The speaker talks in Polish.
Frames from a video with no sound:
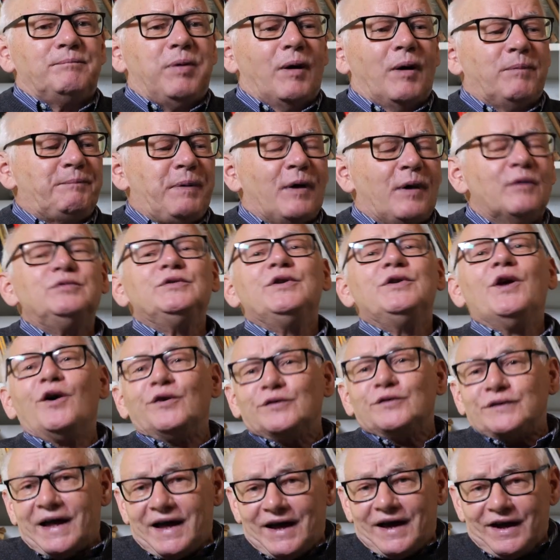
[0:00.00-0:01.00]

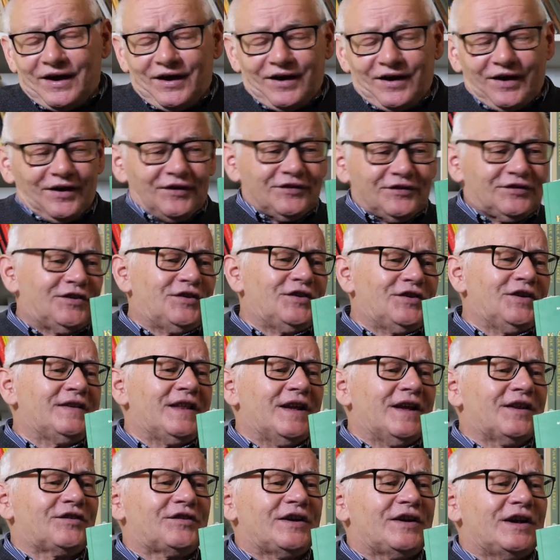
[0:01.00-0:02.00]
popełniona, że się
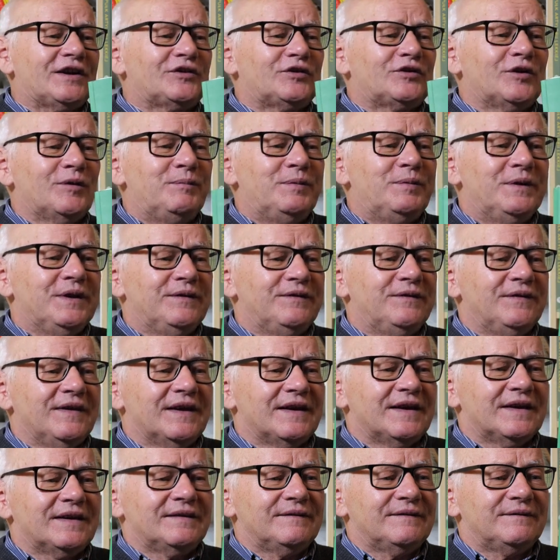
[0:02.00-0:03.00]
tak
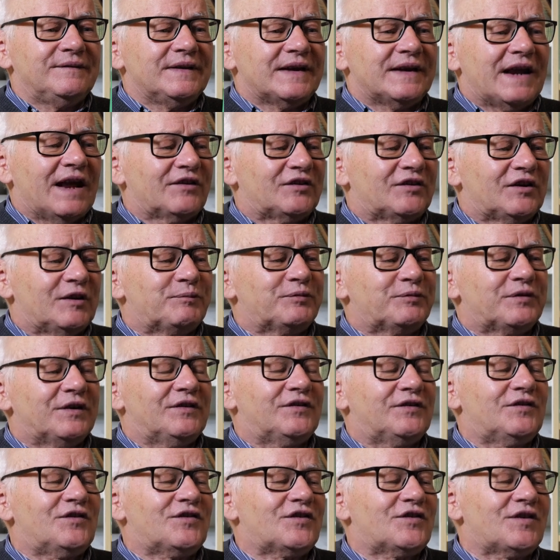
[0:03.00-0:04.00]
żartobliwie wyrażę,
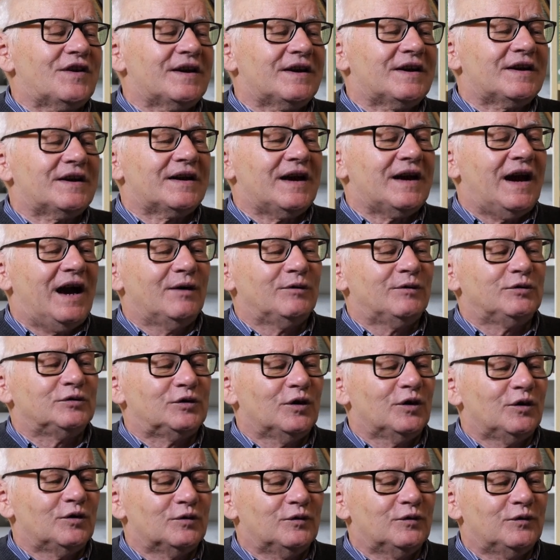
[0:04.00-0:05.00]
przez trzech
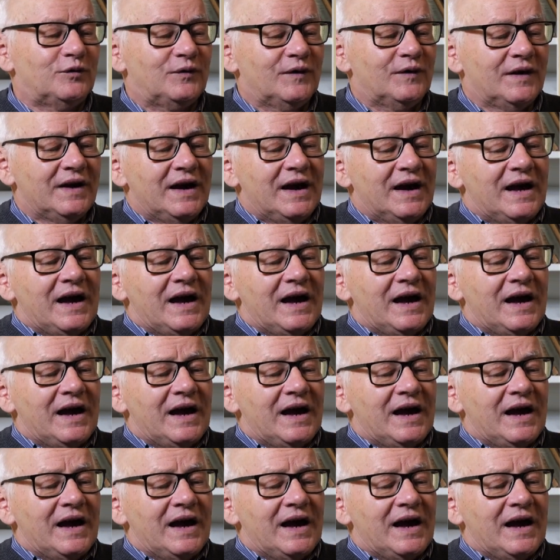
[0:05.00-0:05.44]
autorów